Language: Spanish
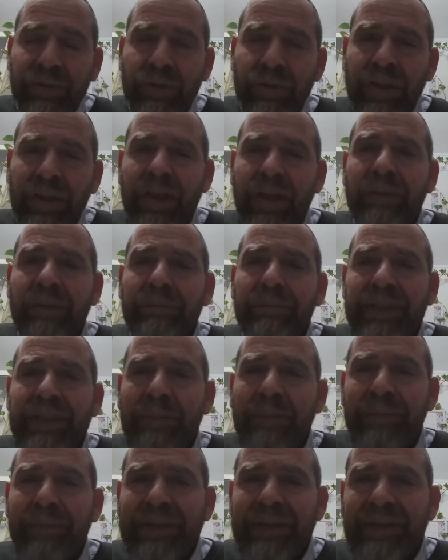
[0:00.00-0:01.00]
tú te
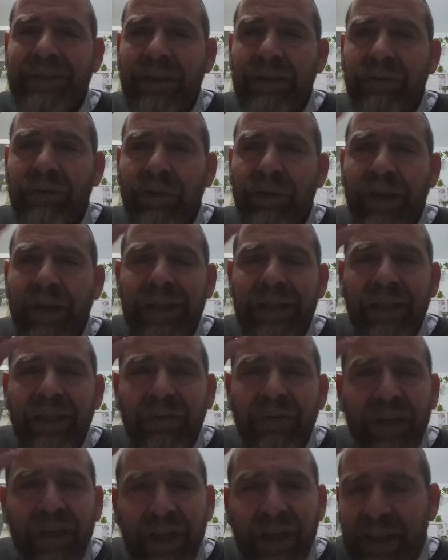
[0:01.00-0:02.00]
estás pensando en qué
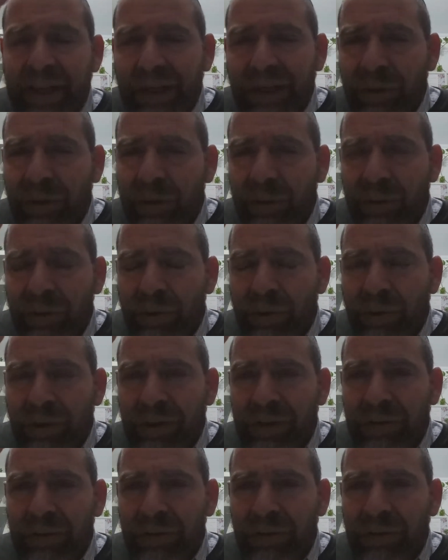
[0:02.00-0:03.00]
voy a ganar con todo
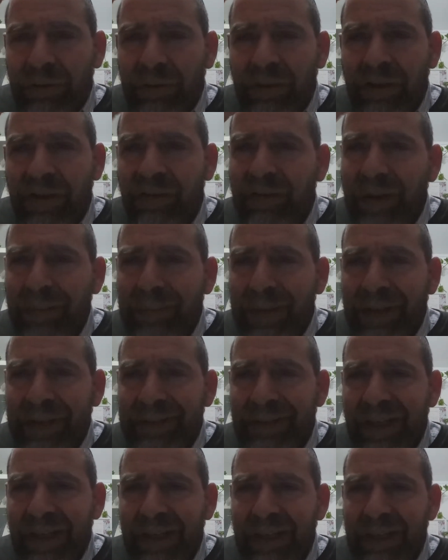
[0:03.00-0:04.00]
esto, qué va a
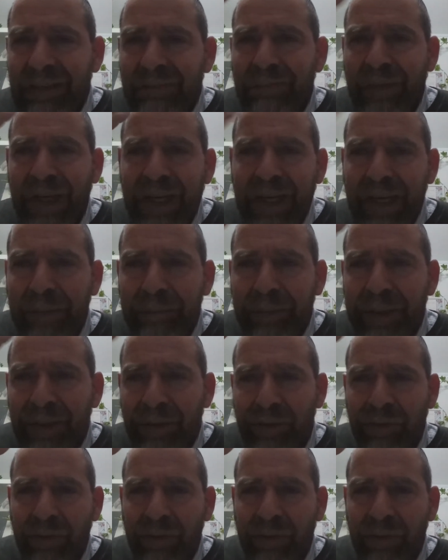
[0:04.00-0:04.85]
pasar, vale la pena o